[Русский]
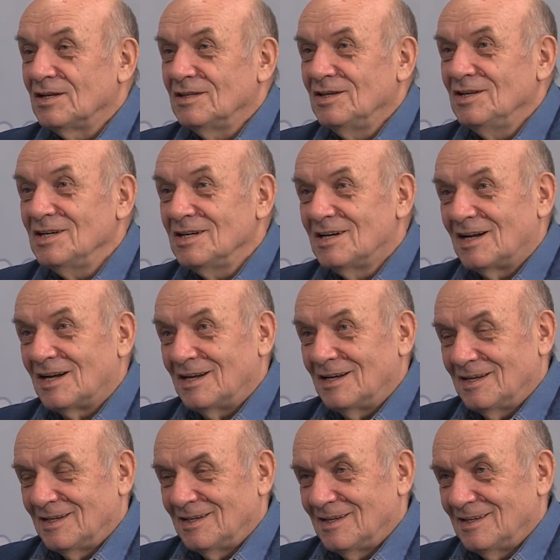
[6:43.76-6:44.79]
Книга
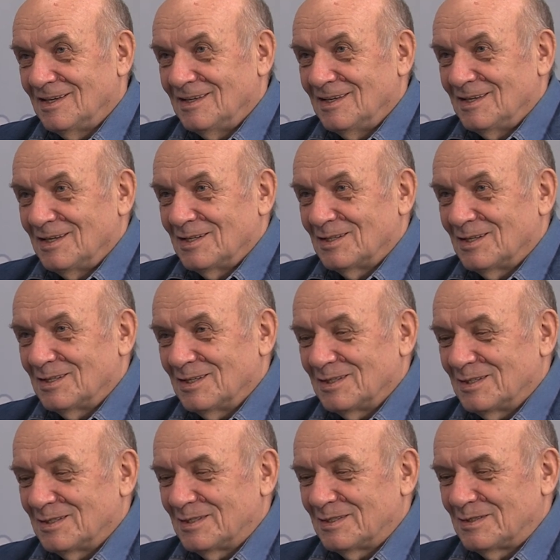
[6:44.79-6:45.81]

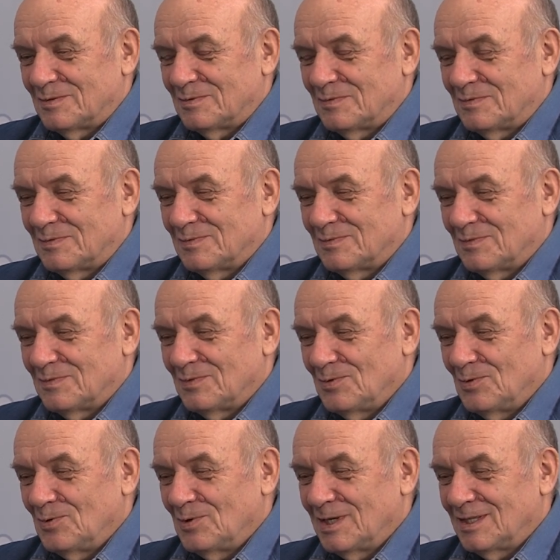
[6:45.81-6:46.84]
Э,
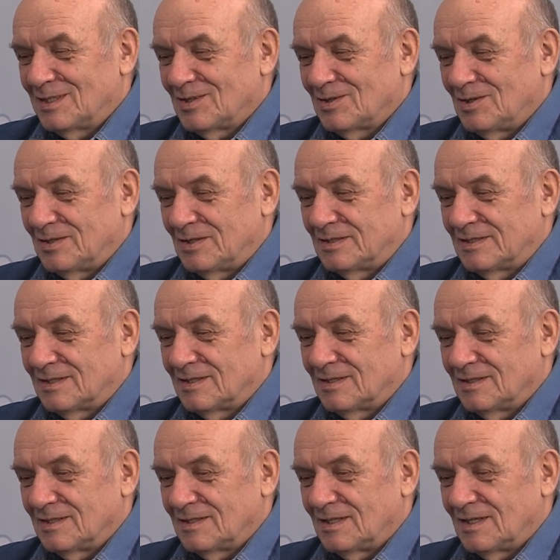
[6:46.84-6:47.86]
ну, это
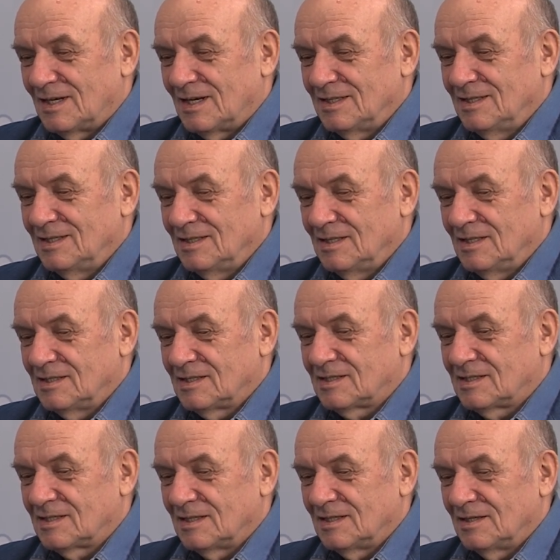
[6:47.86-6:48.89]
э, один
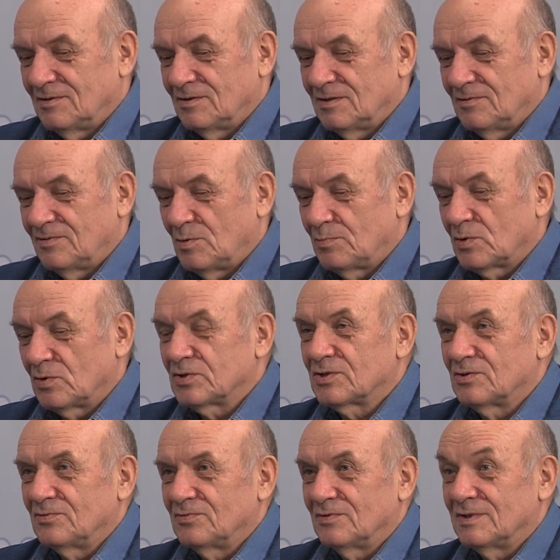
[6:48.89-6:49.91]
из э,
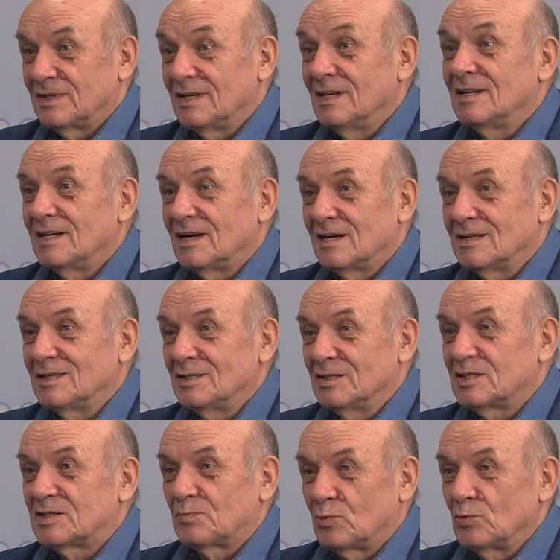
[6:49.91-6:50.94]
вопросов или один
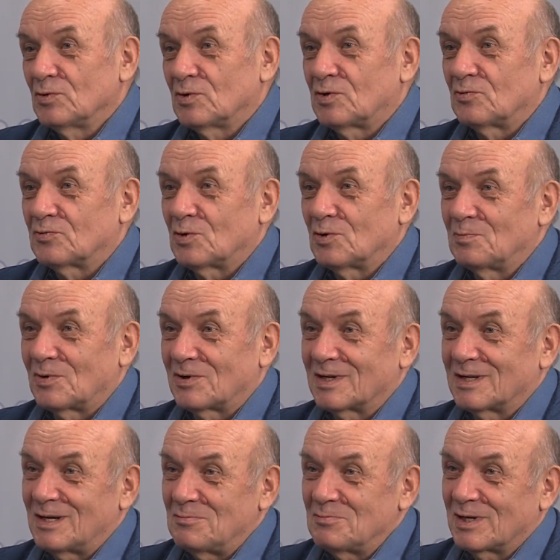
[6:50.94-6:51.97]
из пунктов той
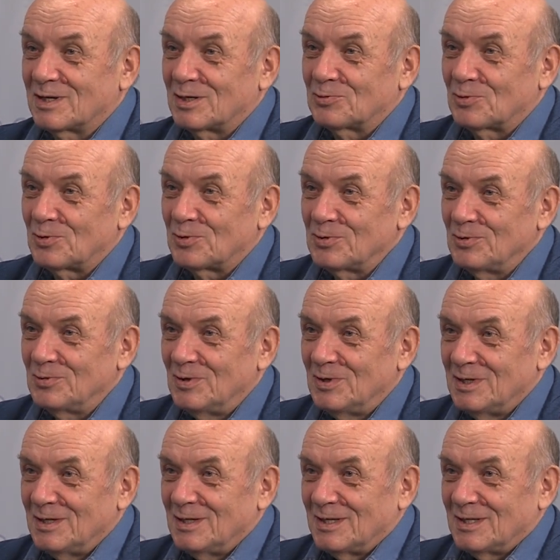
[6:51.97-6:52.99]
программы, которую
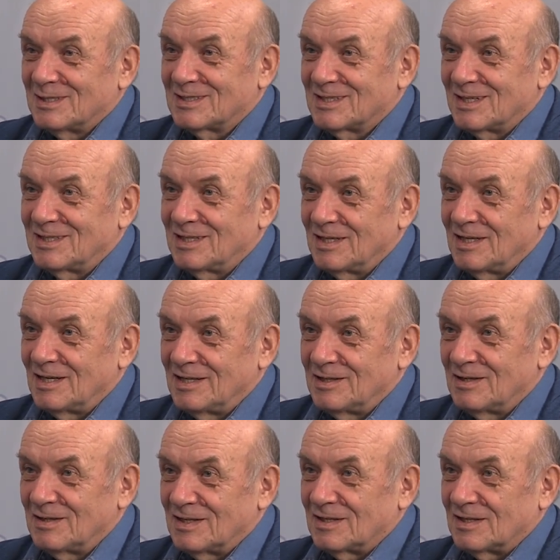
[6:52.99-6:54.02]

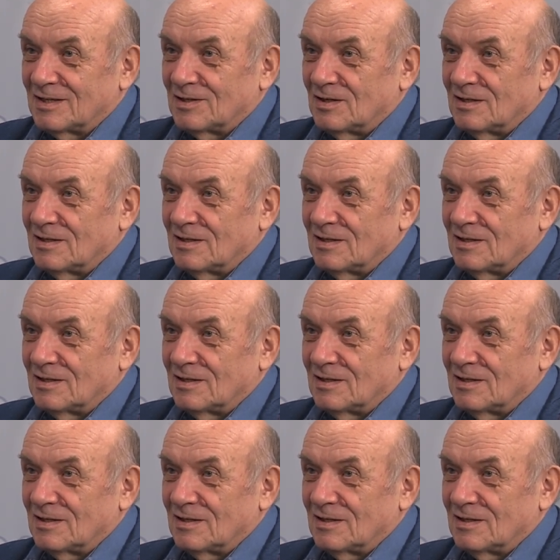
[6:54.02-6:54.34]
затеяли